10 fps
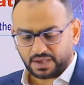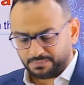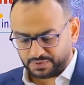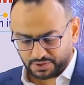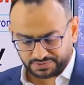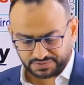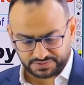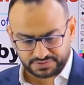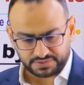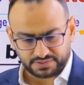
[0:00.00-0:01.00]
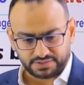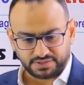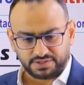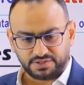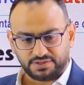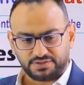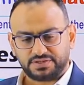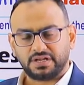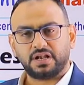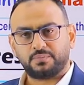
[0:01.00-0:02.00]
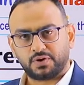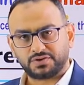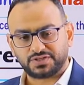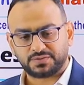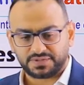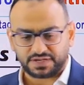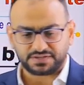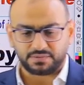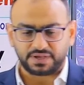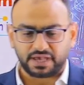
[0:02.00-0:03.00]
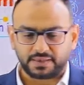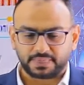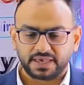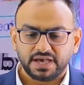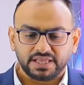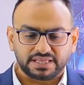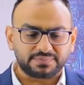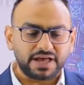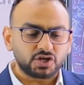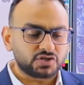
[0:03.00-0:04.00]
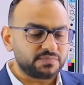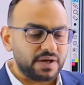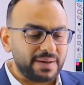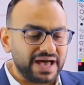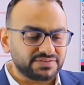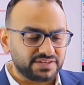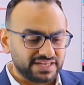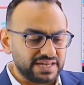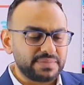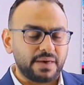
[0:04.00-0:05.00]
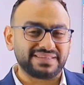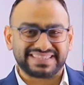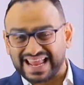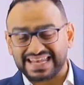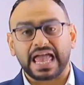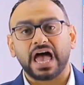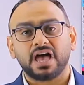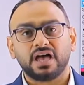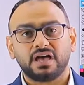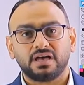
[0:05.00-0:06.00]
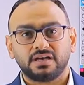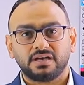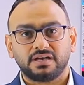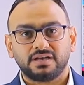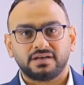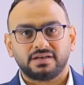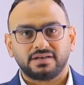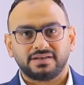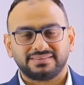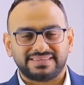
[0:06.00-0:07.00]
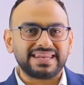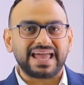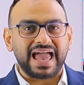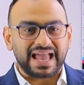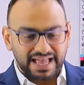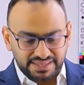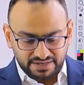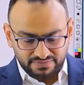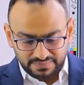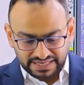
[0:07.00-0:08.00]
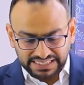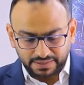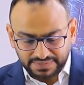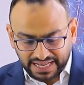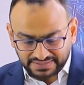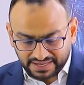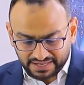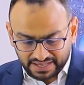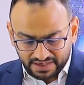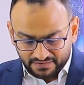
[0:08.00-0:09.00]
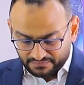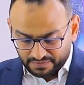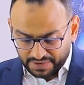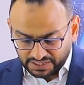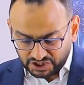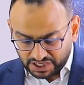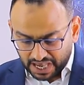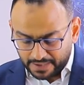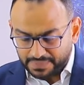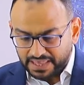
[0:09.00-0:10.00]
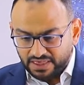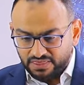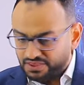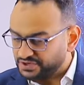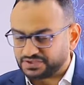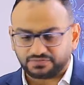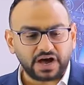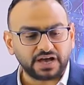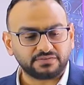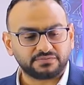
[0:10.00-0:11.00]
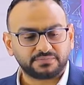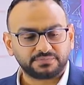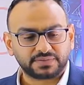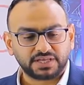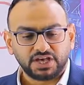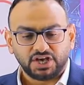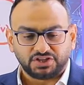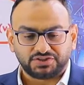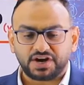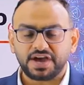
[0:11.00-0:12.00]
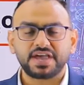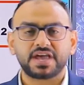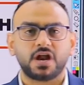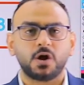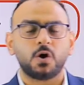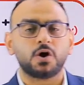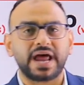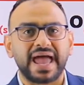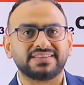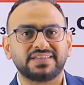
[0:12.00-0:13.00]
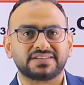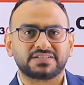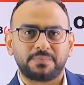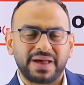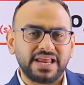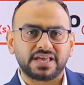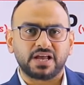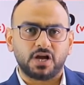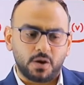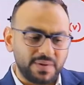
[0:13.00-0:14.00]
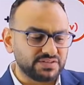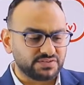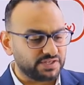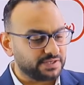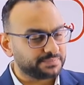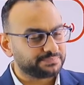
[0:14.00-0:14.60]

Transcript: impurities. دي البروسيس بتحصل بيها. طب تعالوا نشوف مع بعض نبدأ بالثانية. تاني حاجة عندك في الملزمة بتاعتك في بيج كام؟ 35 drying the ore and expelling the humidity.